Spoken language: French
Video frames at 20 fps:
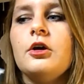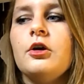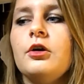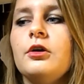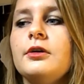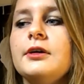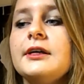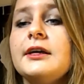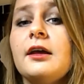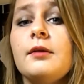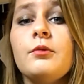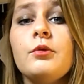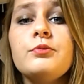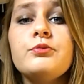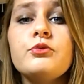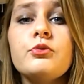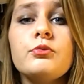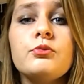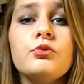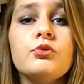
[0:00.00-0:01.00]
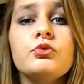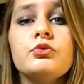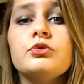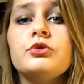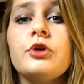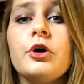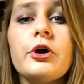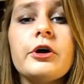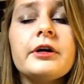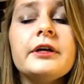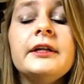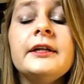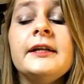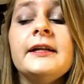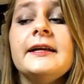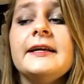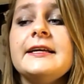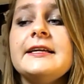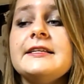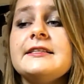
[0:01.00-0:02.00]
euh, également pour mon corps
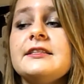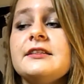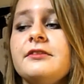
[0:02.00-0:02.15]
et